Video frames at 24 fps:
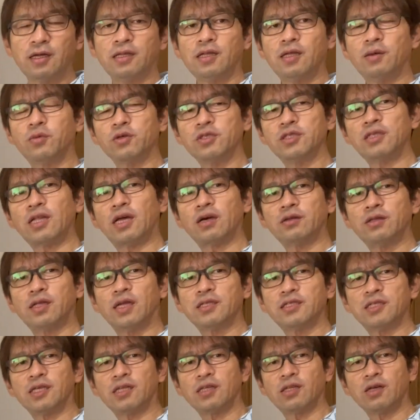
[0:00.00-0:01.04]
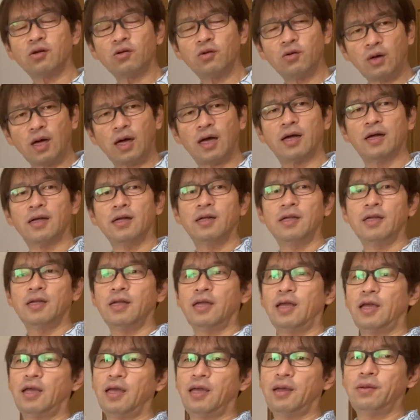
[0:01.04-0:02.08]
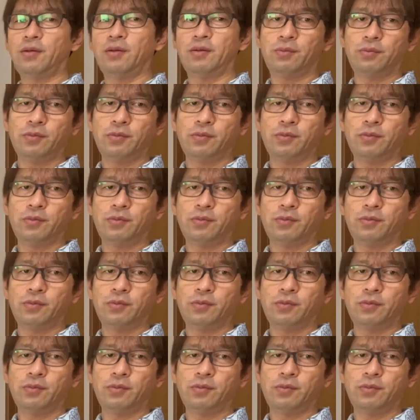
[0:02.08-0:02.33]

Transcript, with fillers: で、もし亡くなっちゃった子は、えー、